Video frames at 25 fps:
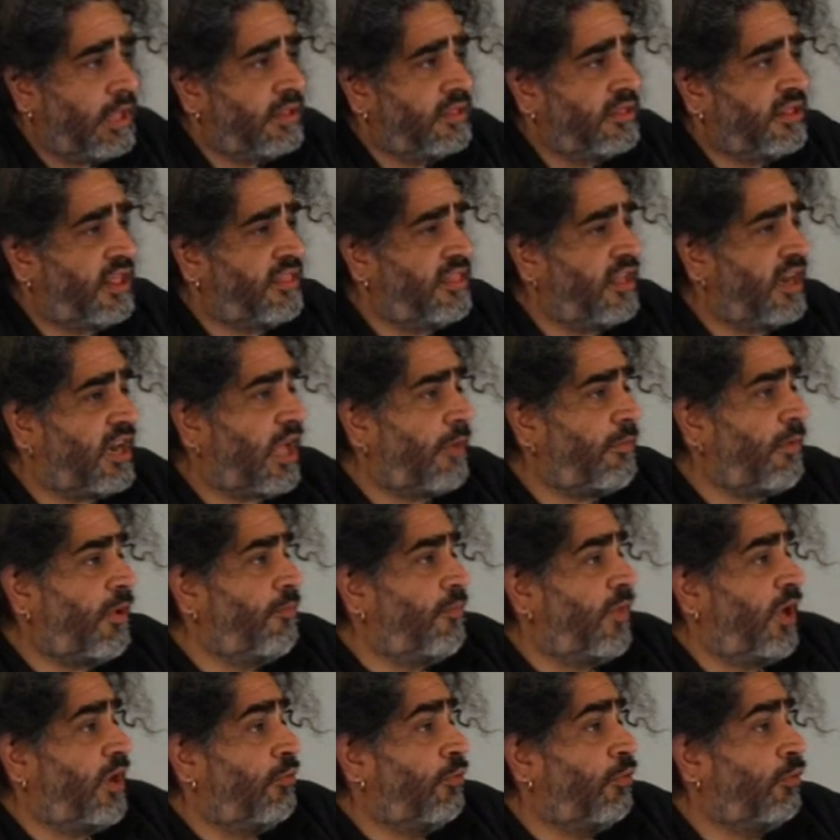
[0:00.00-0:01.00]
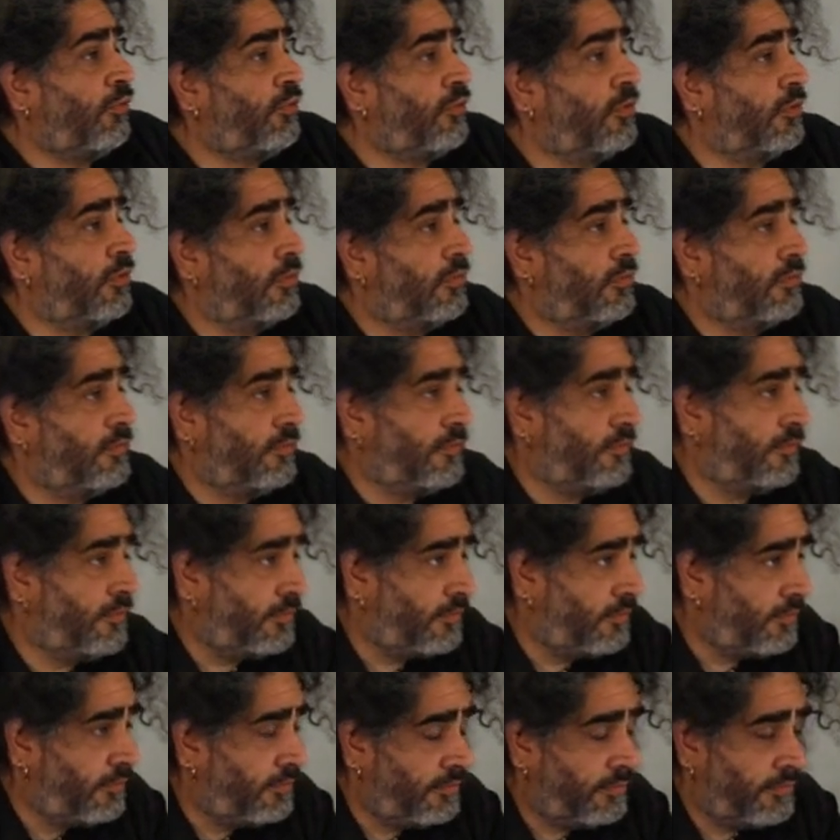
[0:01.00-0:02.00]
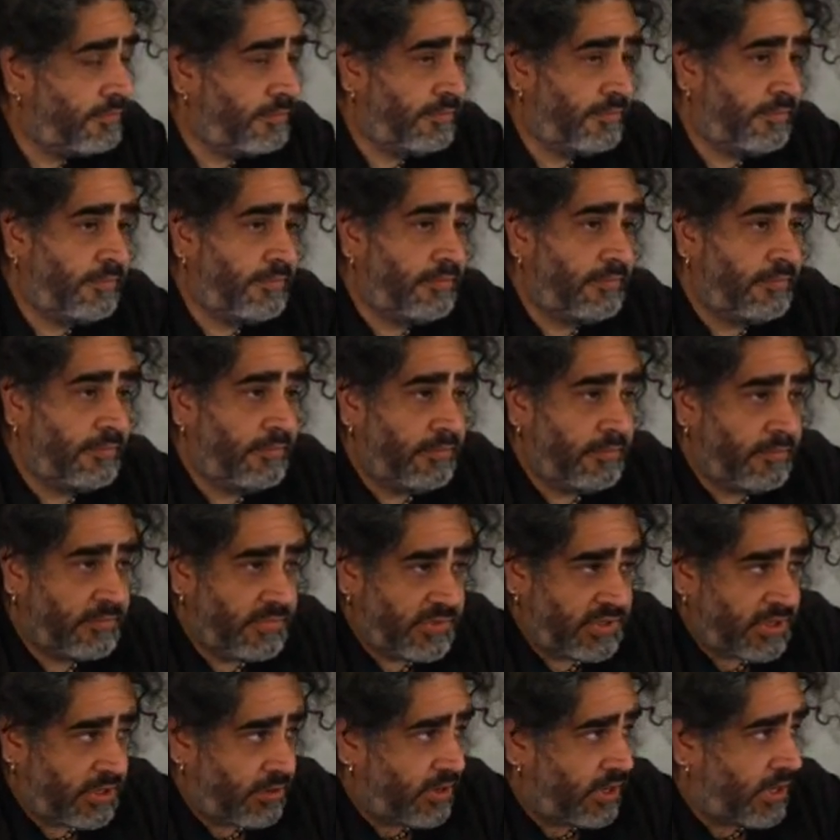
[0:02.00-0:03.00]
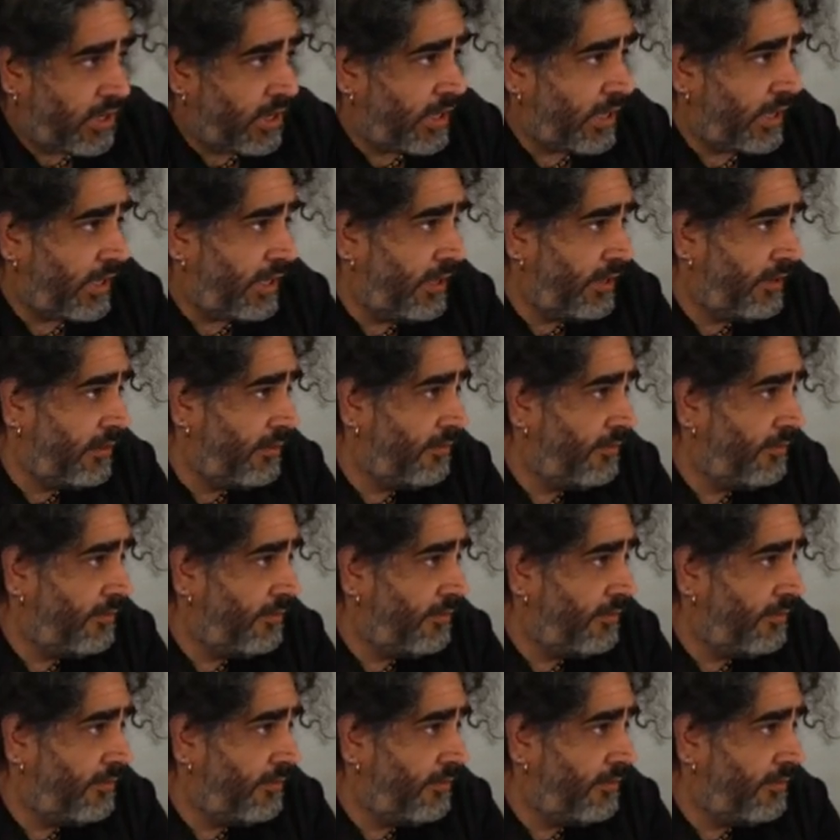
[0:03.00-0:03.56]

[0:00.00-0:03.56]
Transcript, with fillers: Decir que Benvenuto Chavajay,